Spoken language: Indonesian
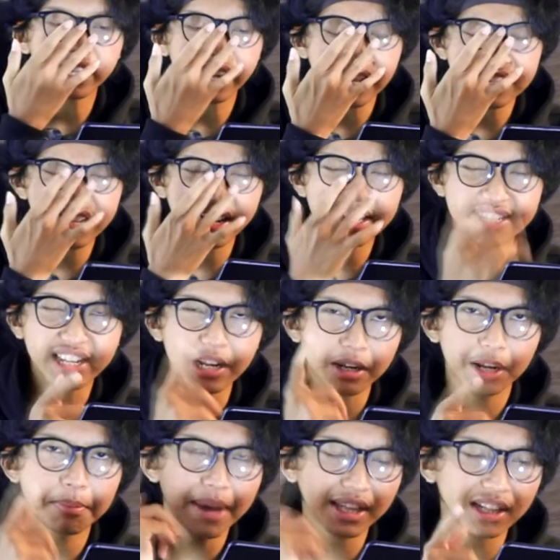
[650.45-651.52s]
aja di sini di
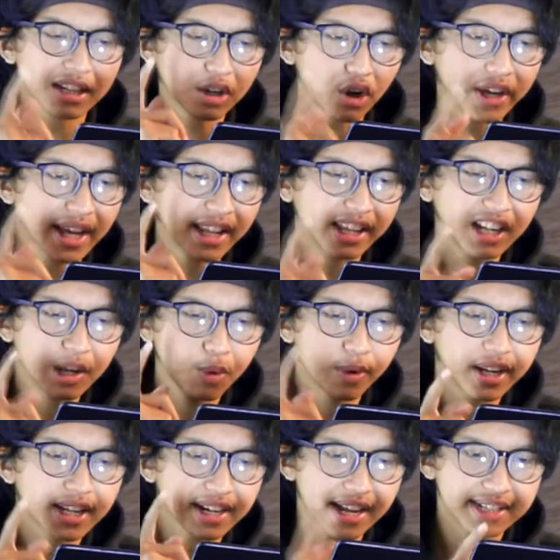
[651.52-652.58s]
battle royale ini
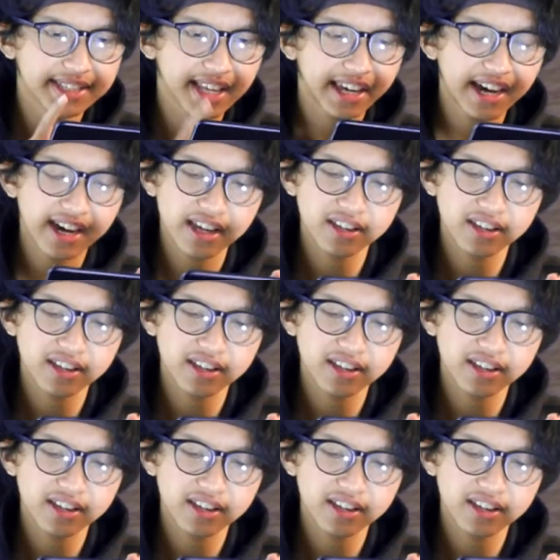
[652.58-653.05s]
winner aja ya